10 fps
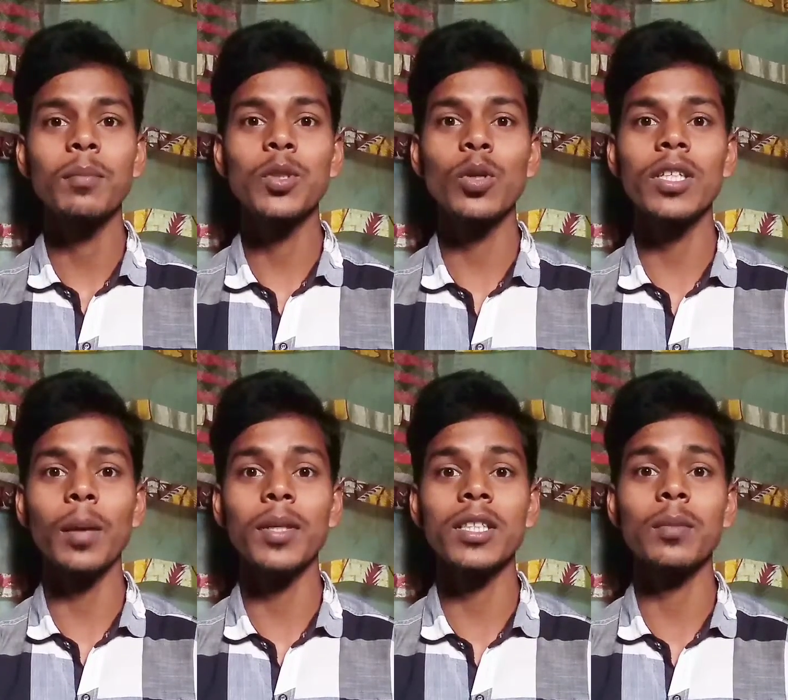বিষয় নিয়ে
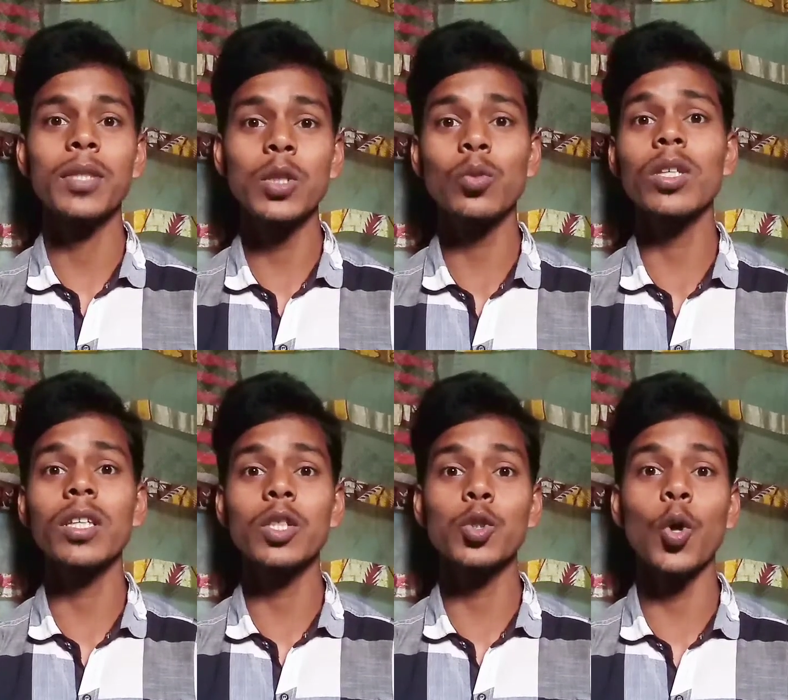আপডেট হিসেবে বিশেষ করে
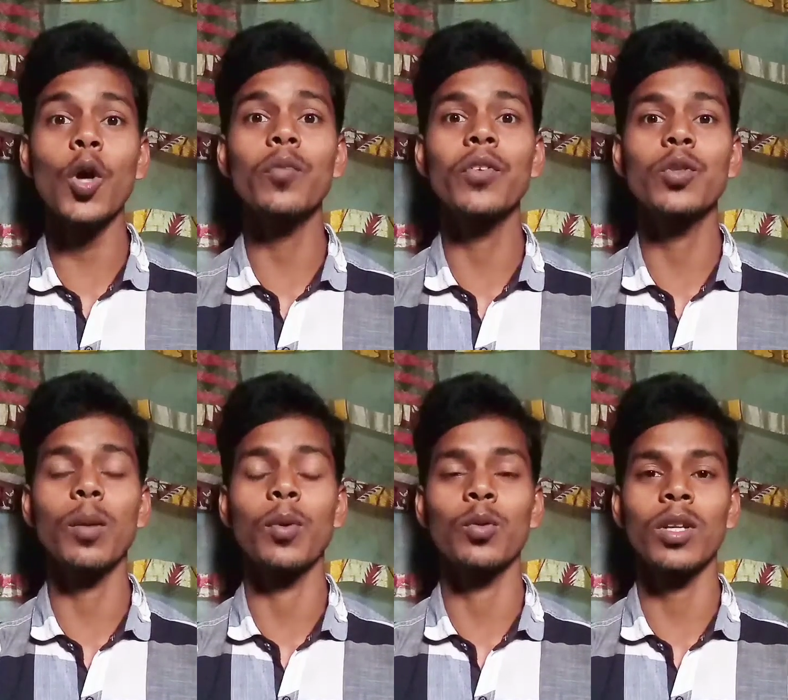যাদের শর্ট ভিডিও
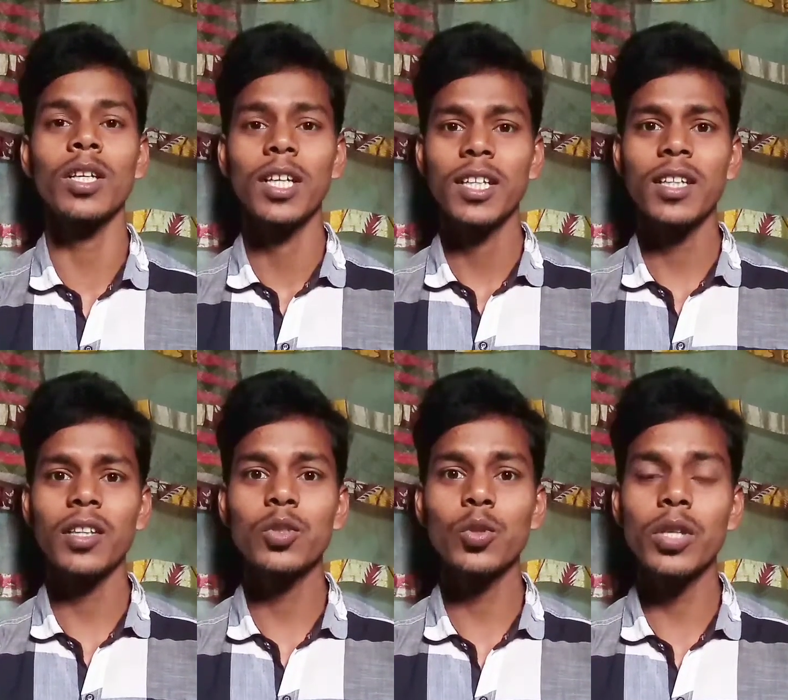আপলোড করেন
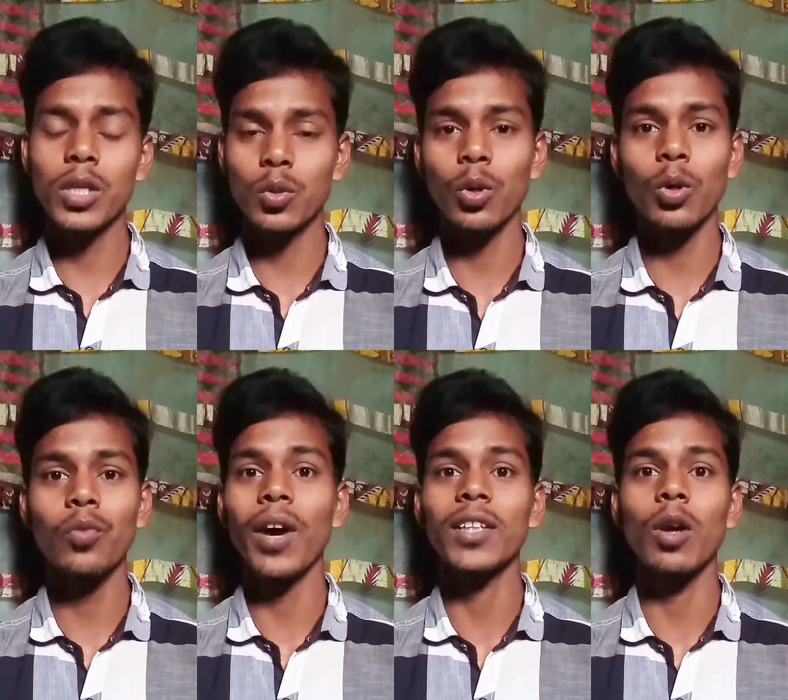তাদের জন্য একটু হলেও
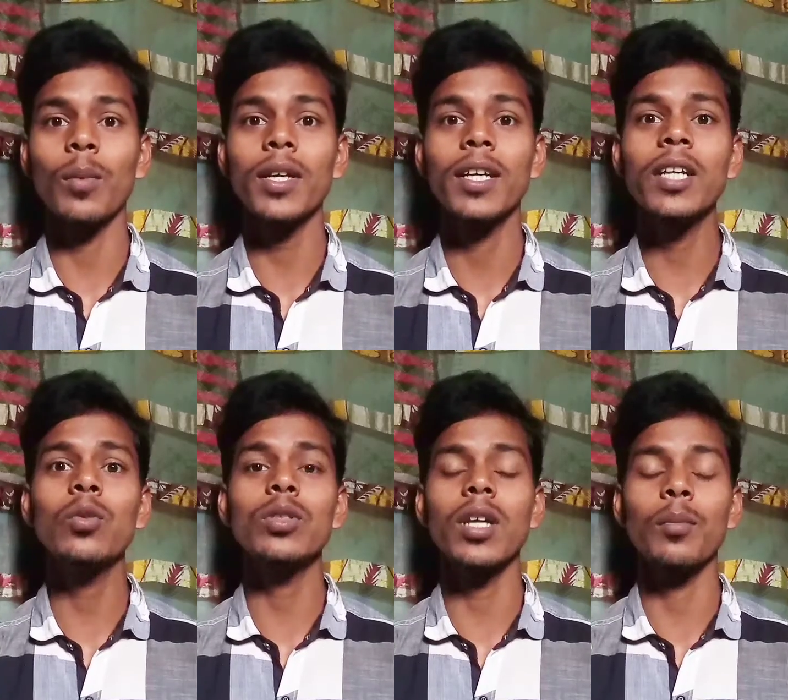ফায়দা হবে
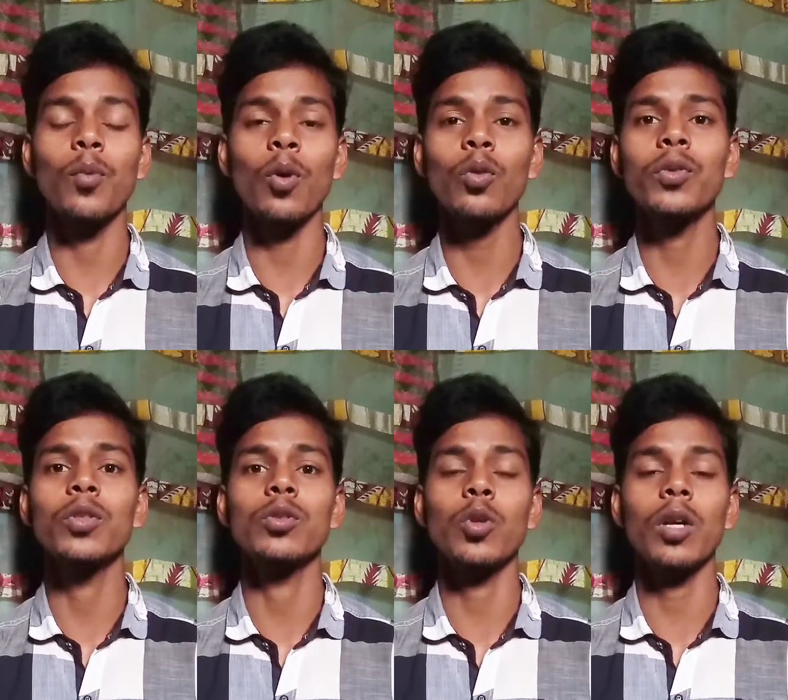কিন্তু যারা বড়
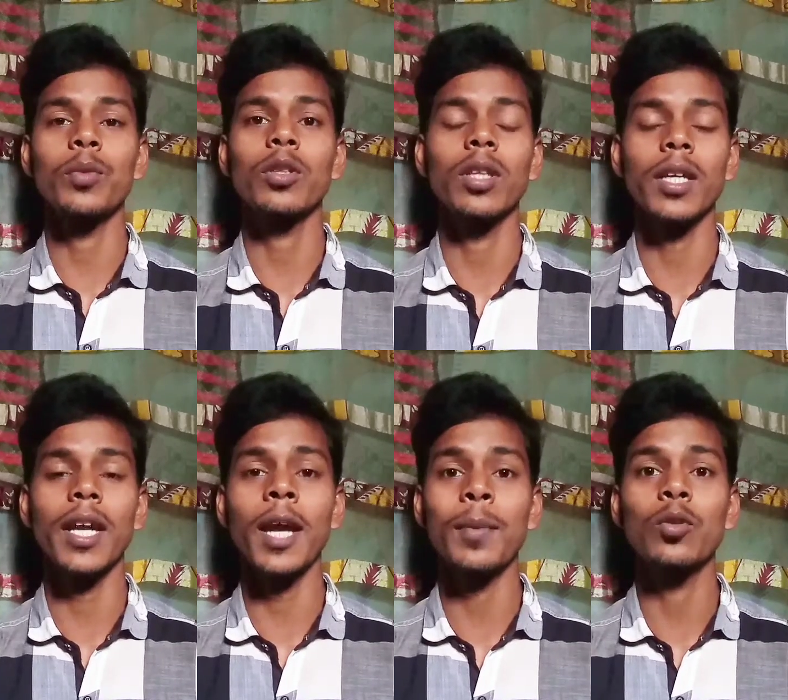ভিডিও শর্ট ভিডিও থেকে
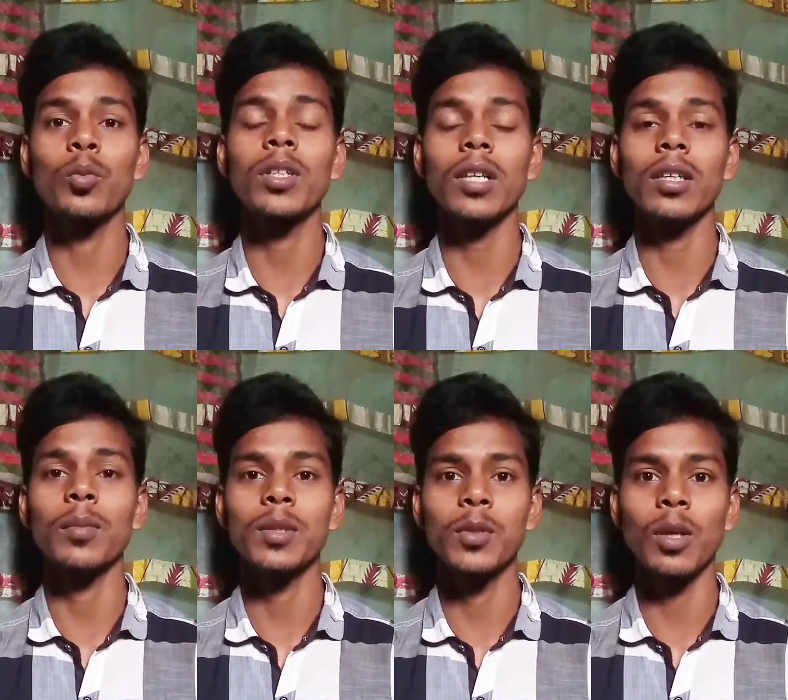এক মিনিট দু মিনিট তার থেকে
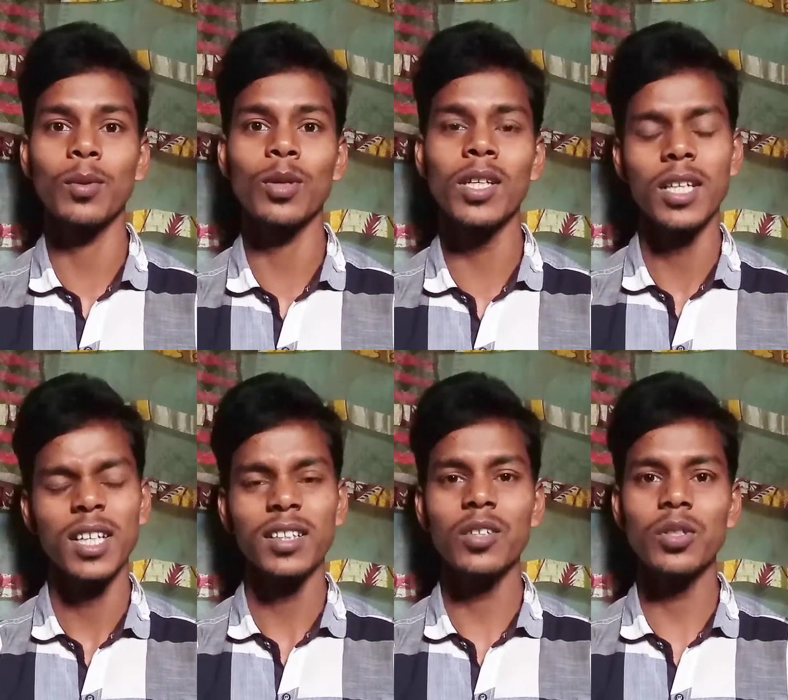বেশি ভিডিও আপলোড করেন
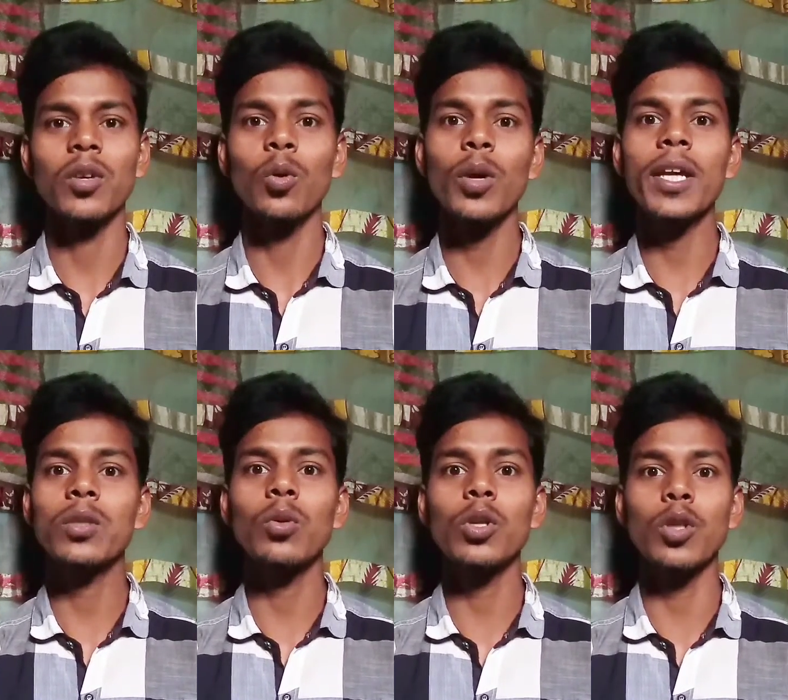তাদের জন্য হলো
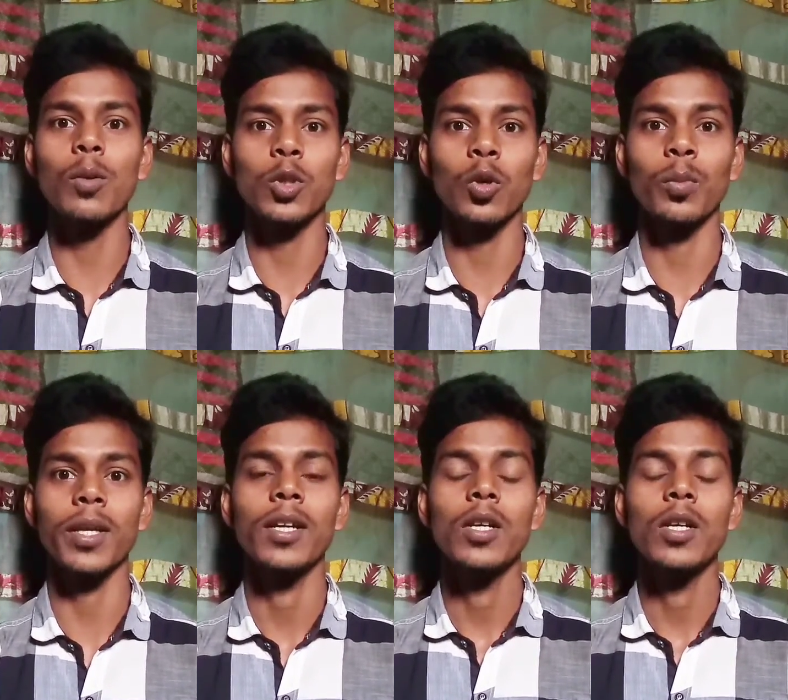একটু হলেও সমস্যা করবে